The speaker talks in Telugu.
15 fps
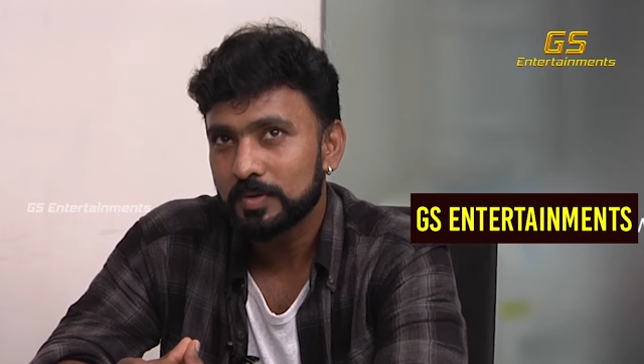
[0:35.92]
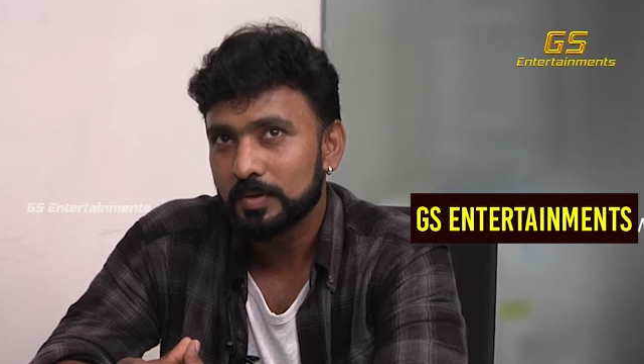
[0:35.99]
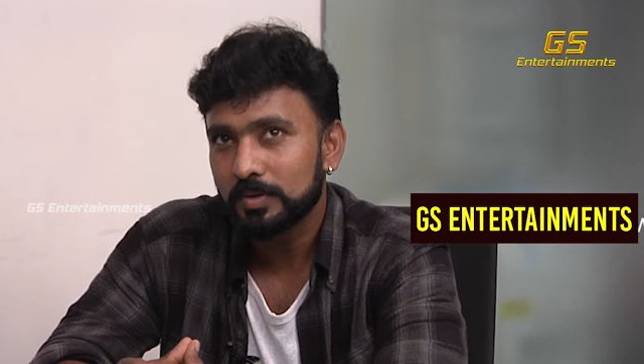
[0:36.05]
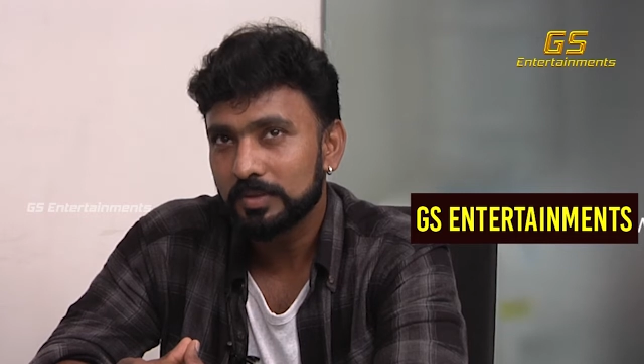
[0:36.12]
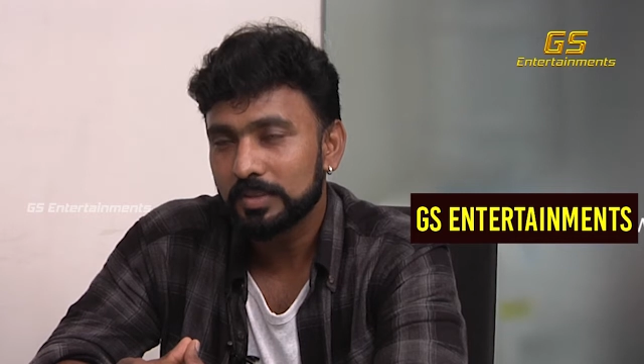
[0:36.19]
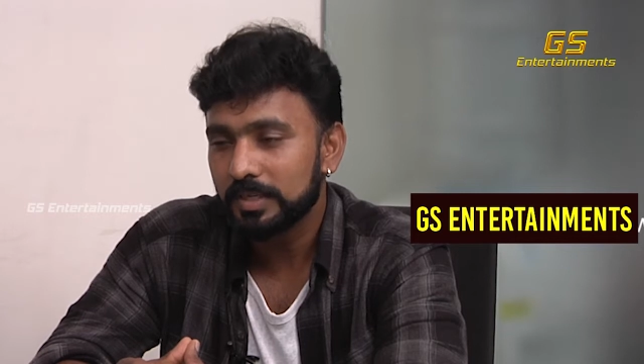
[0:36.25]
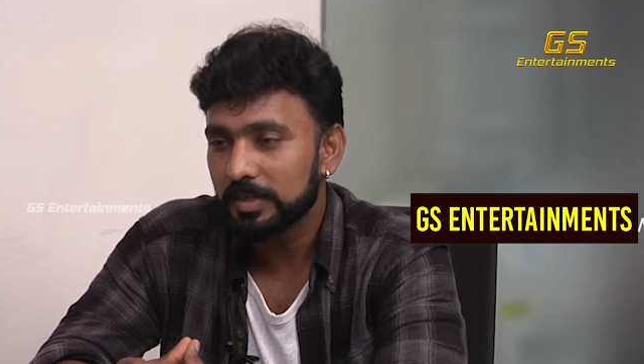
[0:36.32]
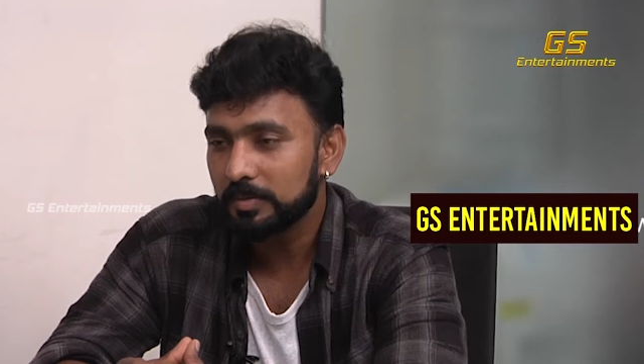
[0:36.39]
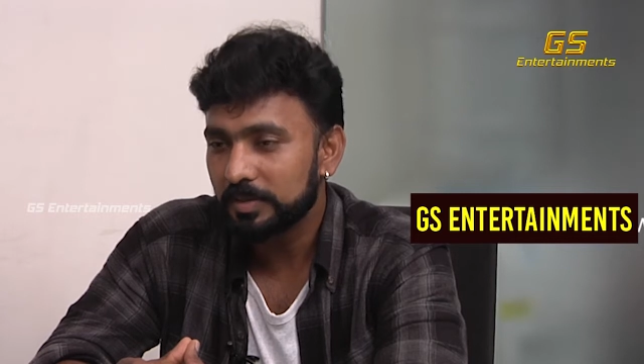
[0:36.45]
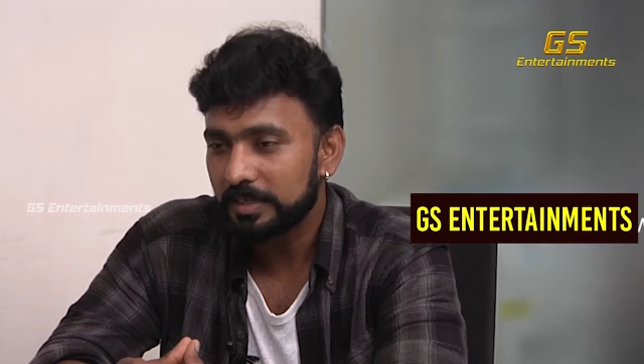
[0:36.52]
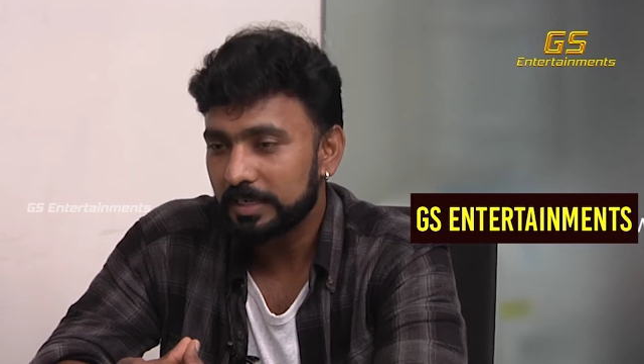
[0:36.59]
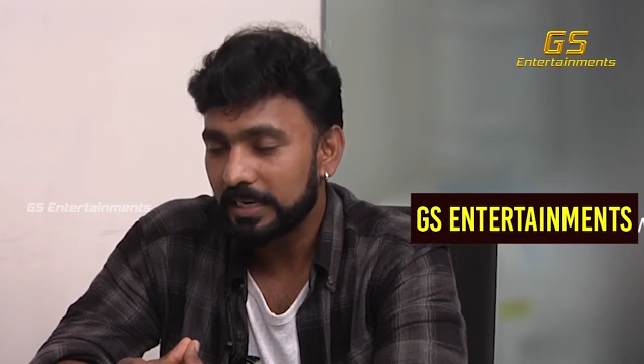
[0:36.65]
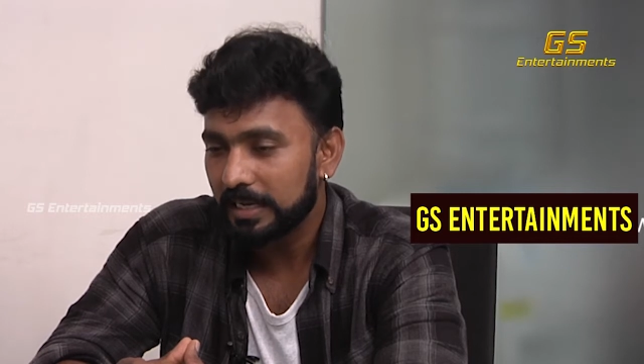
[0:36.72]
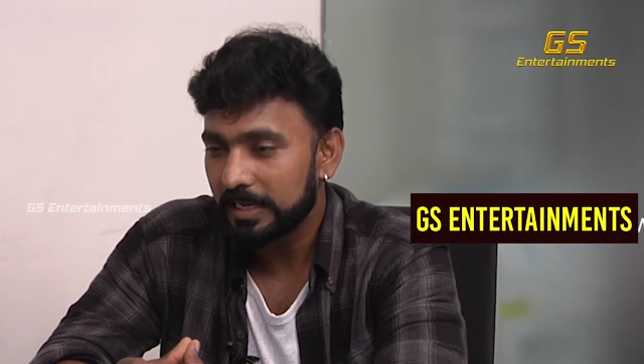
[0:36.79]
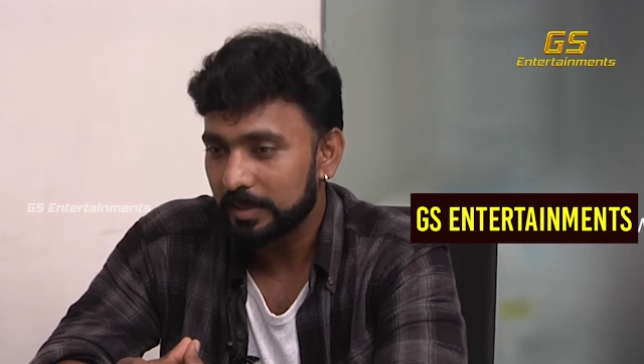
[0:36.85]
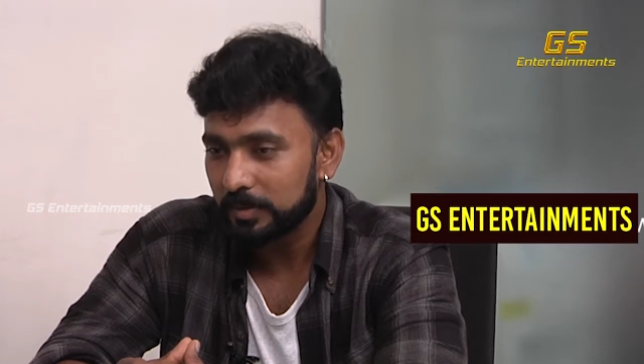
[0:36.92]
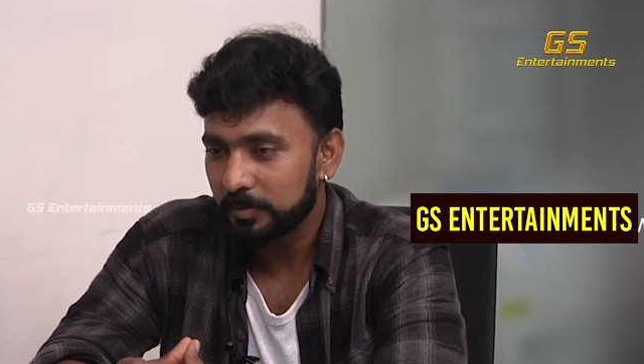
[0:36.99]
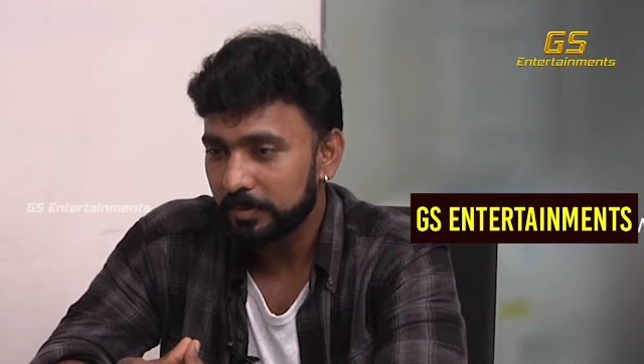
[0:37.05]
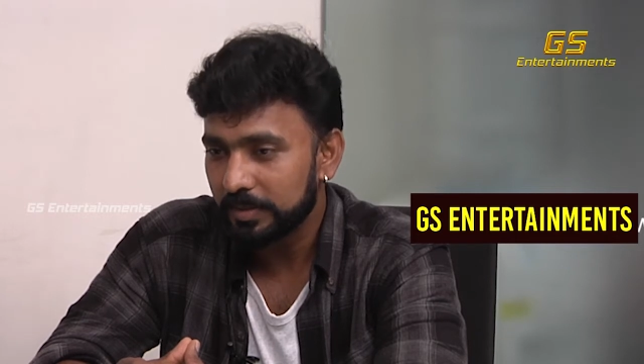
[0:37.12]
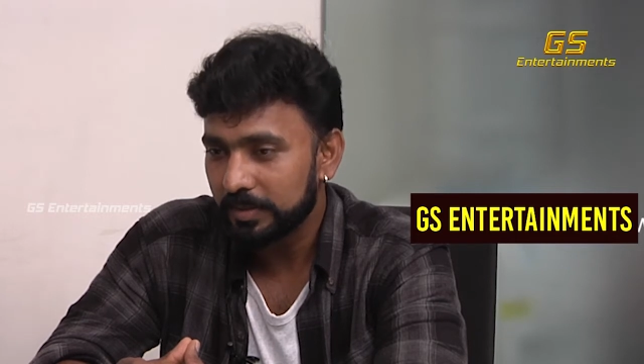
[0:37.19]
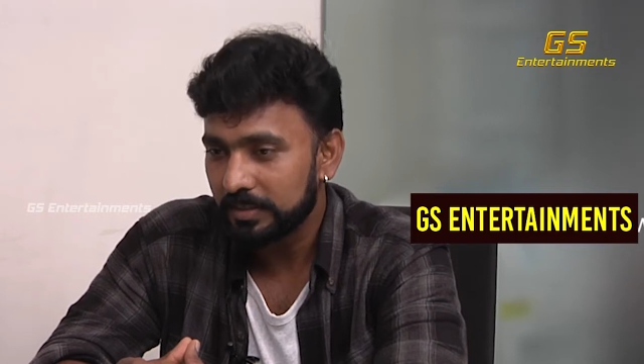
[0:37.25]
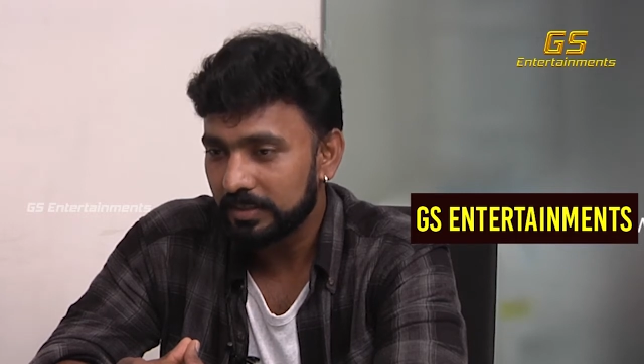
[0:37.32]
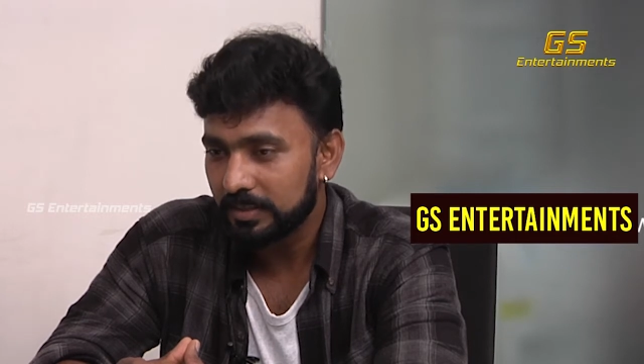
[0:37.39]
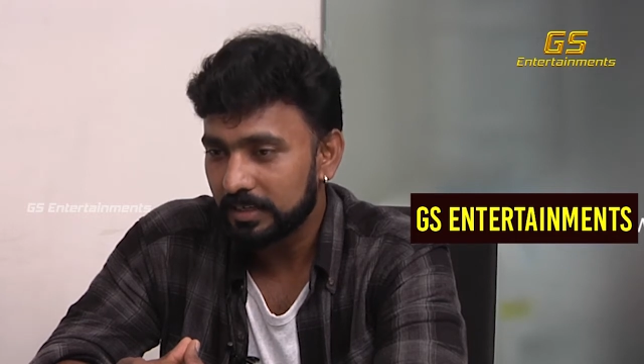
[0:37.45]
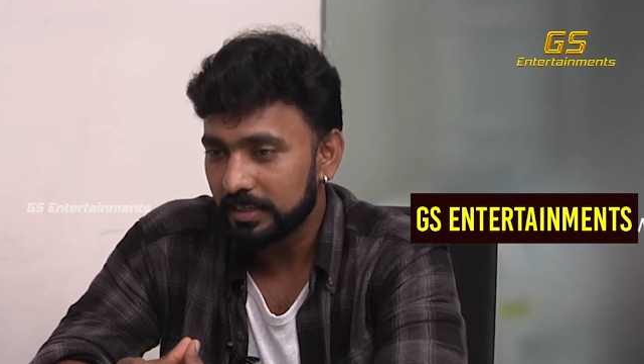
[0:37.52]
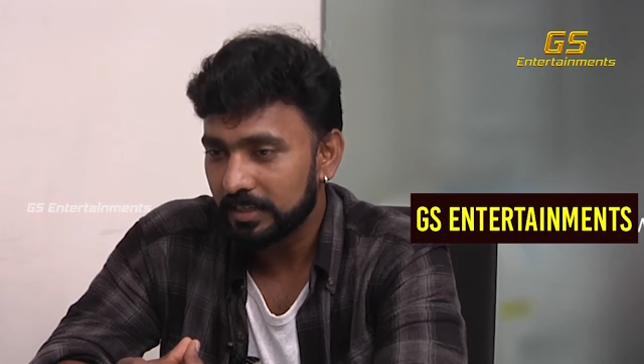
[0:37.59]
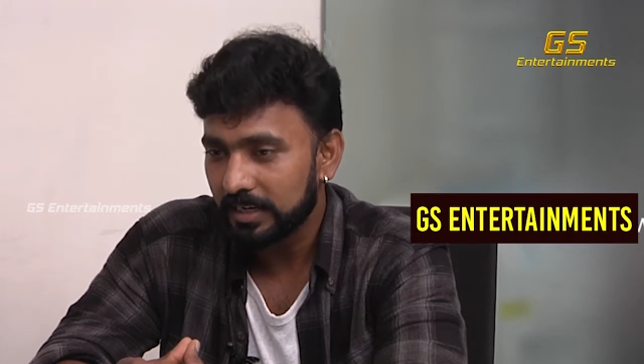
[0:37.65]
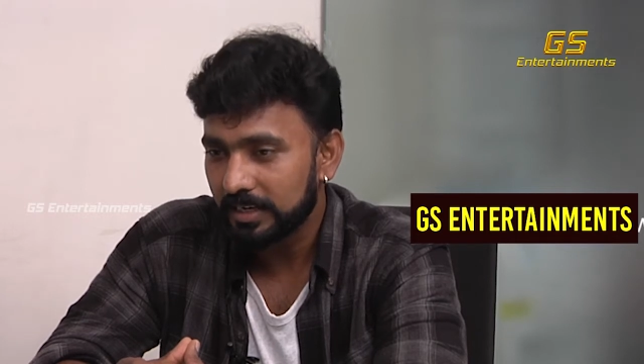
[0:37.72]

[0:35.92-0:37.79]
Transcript: కొత్తగా పెట్టాలి ఆయనకు పేరు ఎందుకంటే